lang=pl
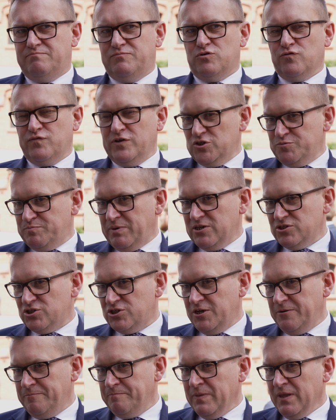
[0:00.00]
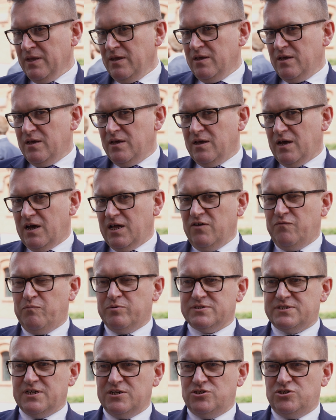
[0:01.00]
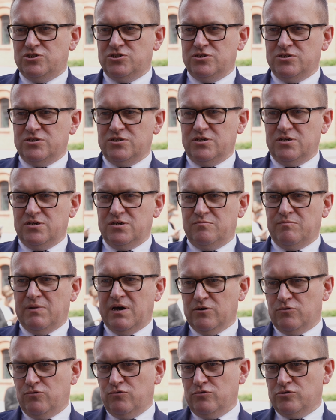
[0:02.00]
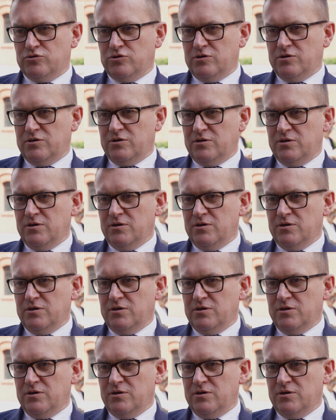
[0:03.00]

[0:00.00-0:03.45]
również pasze, E, ale w postaci makuch e,